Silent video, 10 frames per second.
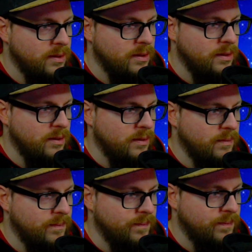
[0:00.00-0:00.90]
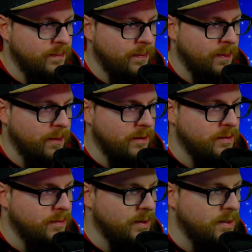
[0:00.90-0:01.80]
ähm, warte
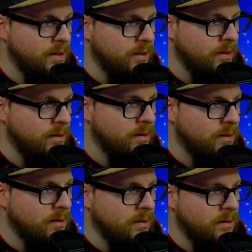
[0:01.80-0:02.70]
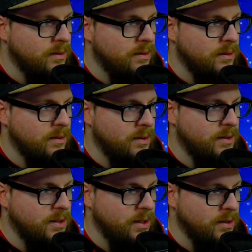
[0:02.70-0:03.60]
mal, der
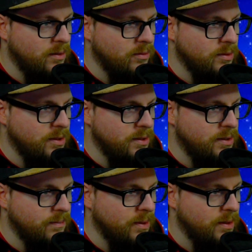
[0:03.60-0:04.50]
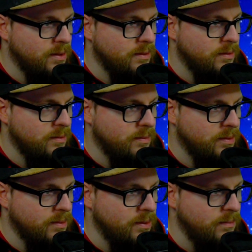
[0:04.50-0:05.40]
Attack Down, den sie macht.
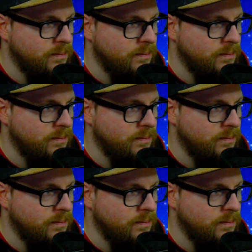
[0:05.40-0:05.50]
Warte mal.